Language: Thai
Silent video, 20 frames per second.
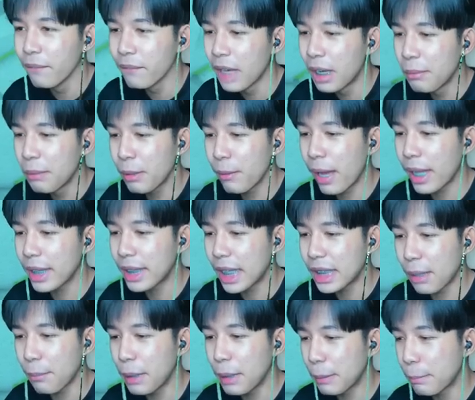พี่วานน่า
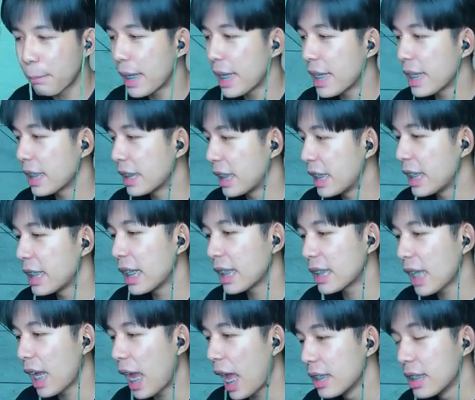จะบิดไปอีกทีน่า
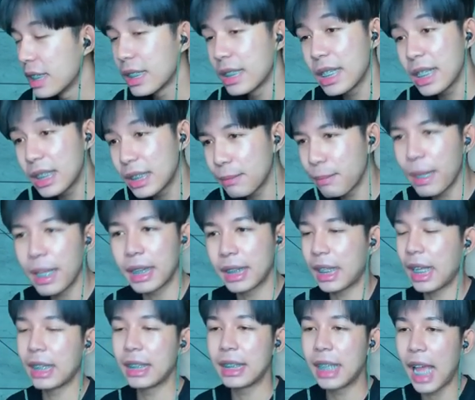จะ
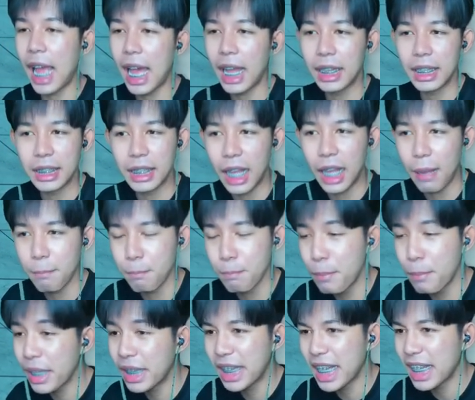21 กันยาเลยนะครับบิดอีก